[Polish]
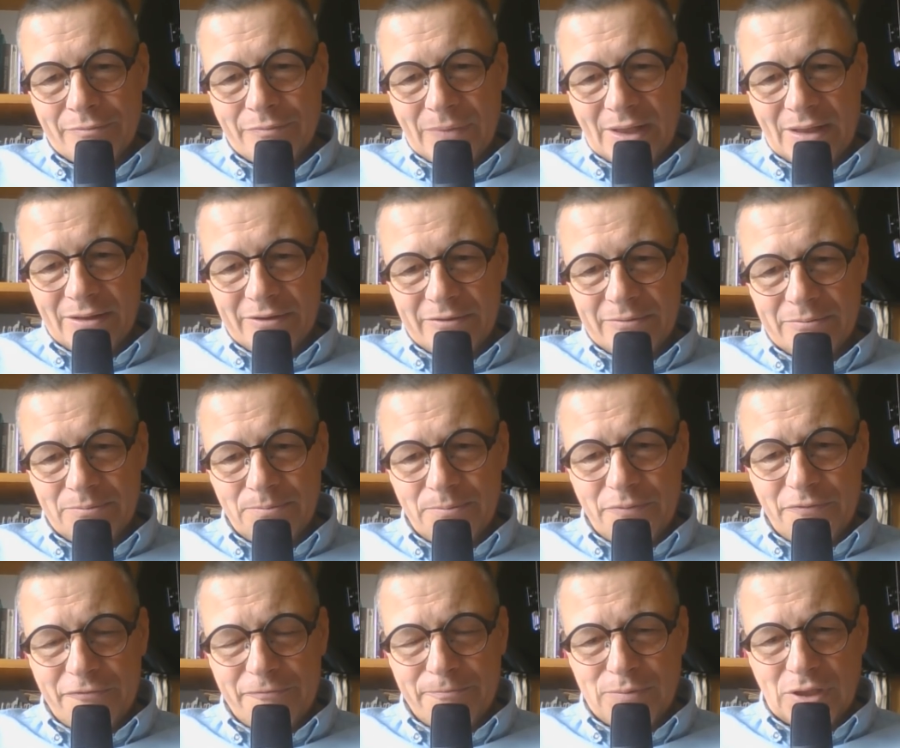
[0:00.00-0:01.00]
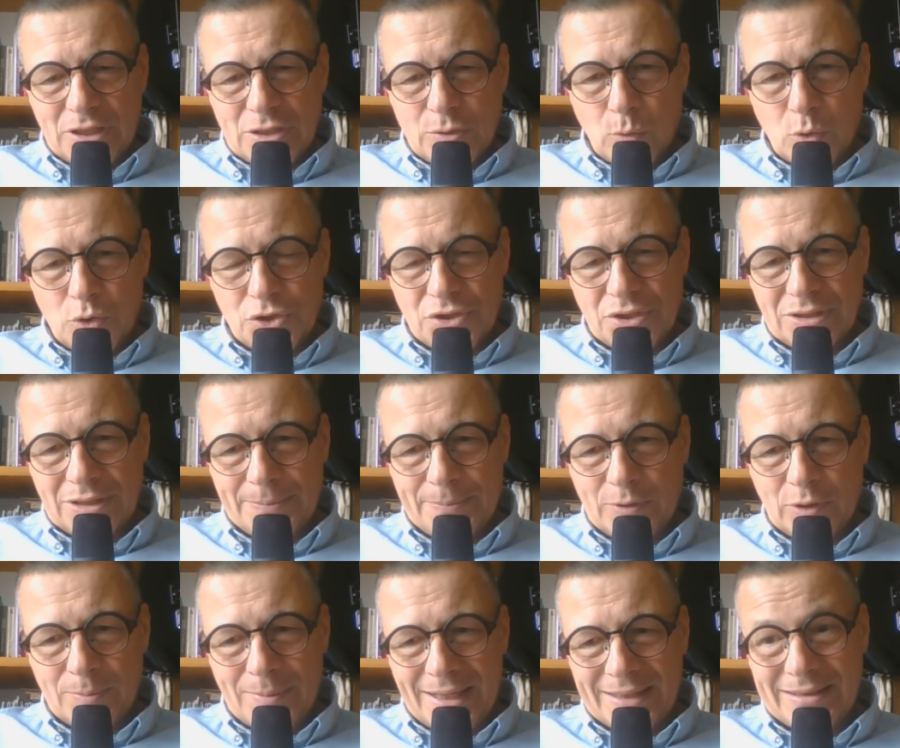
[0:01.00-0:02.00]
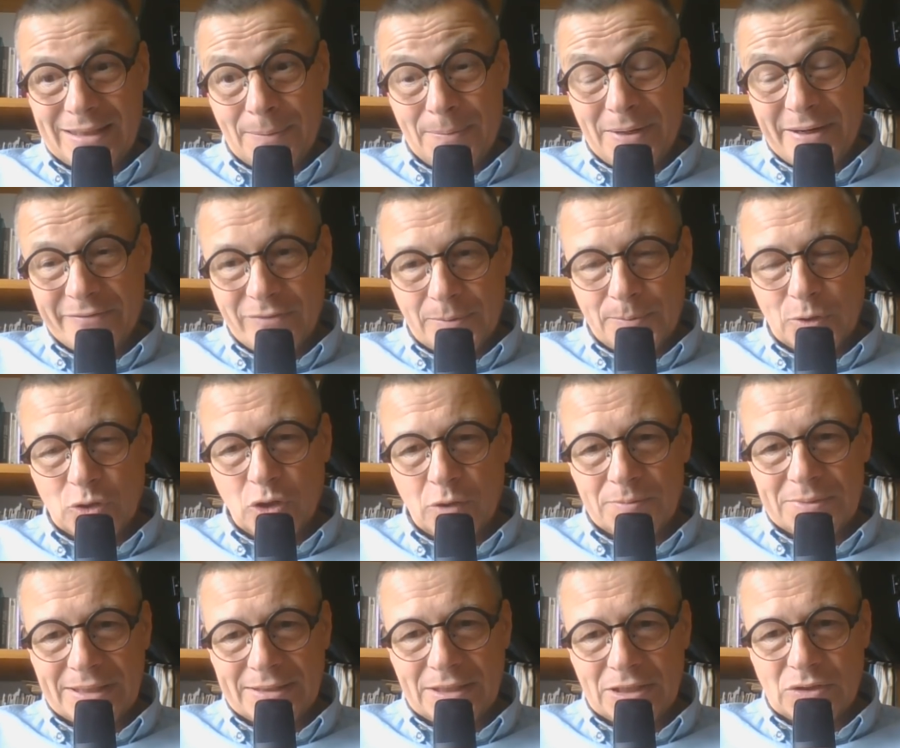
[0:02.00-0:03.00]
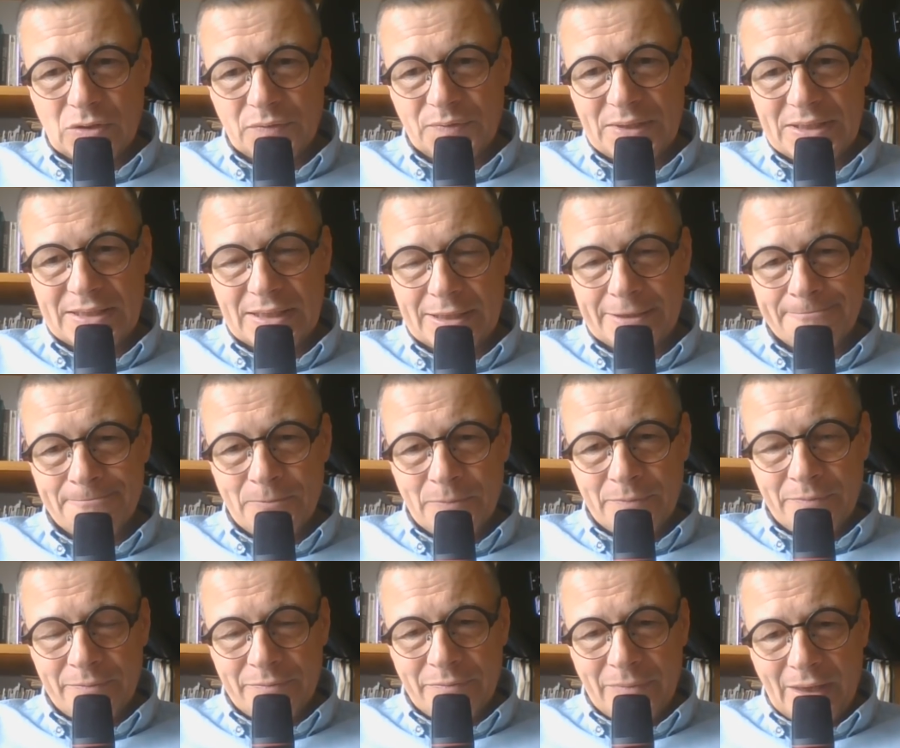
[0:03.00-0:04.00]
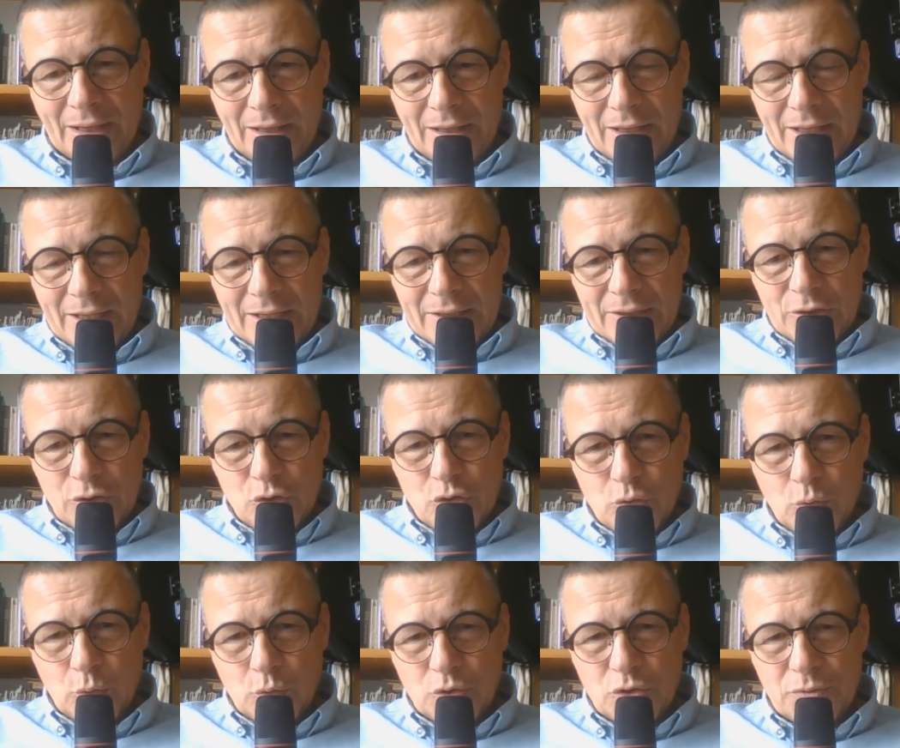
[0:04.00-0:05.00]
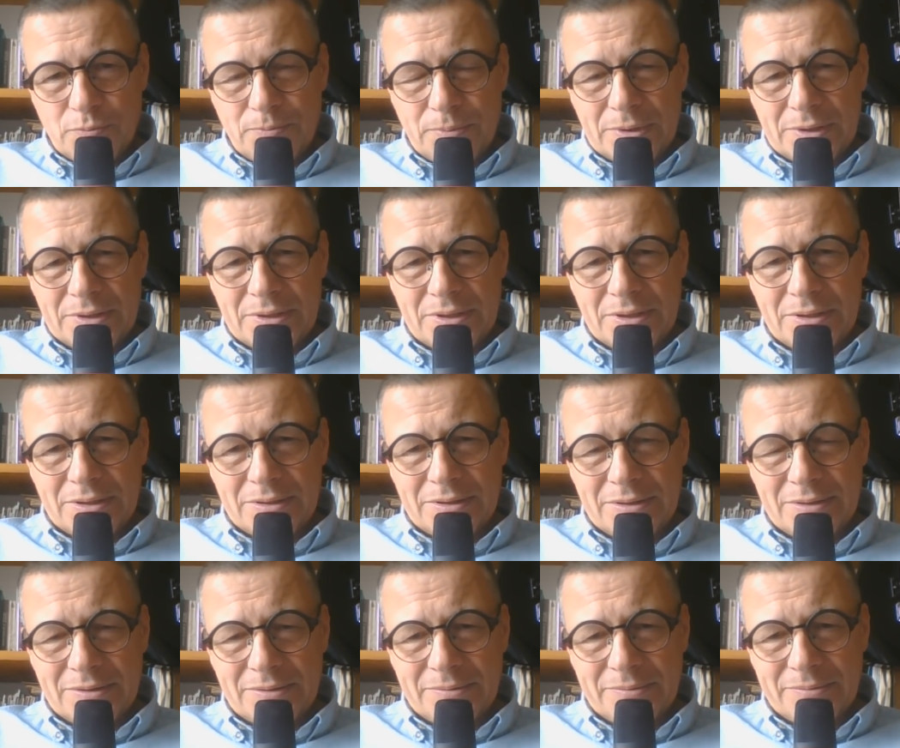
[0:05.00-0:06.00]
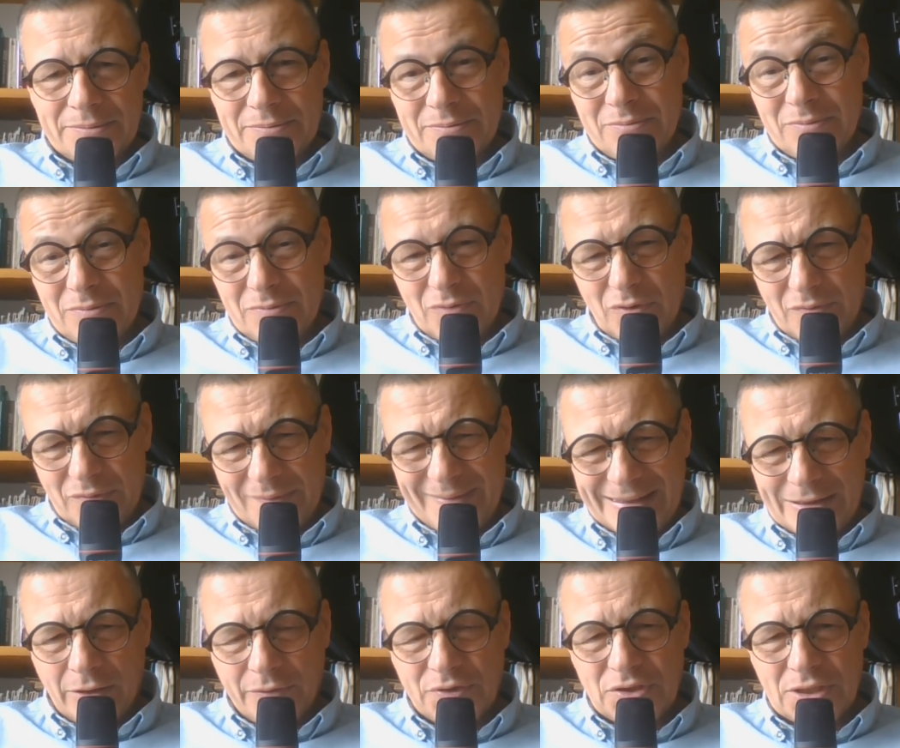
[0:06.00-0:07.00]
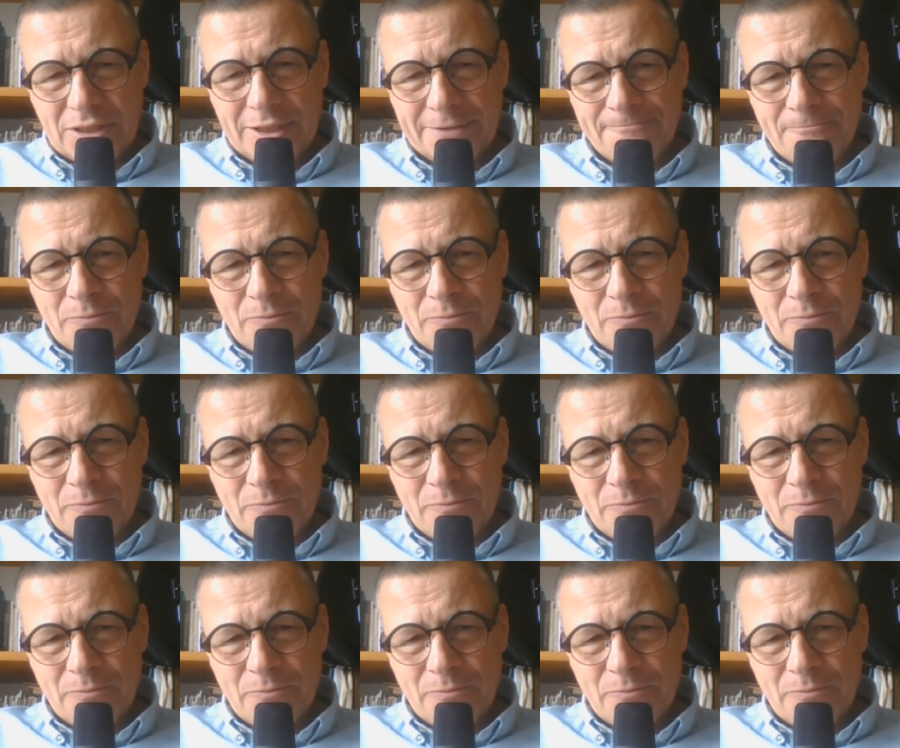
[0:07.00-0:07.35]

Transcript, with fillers: mm, w przeszłości dyplomata, prawdopodobnie też oficer e, służb e, wywiadowczych,